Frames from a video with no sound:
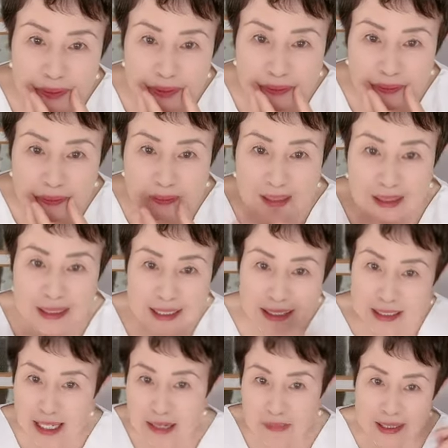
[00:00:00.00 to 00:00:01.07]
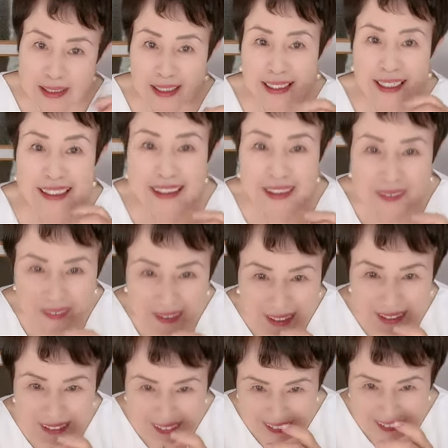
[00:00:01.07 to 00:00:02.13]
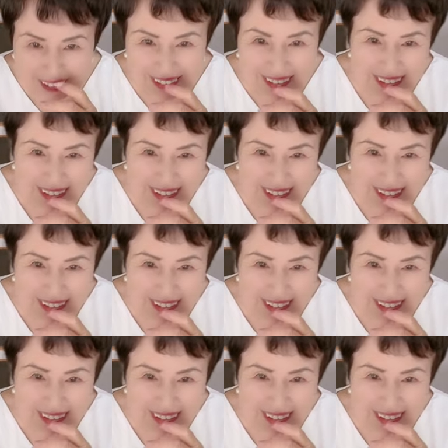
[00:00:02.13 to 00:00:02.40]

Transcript: もう世の中ひっちゃかめっちゃかなったことある。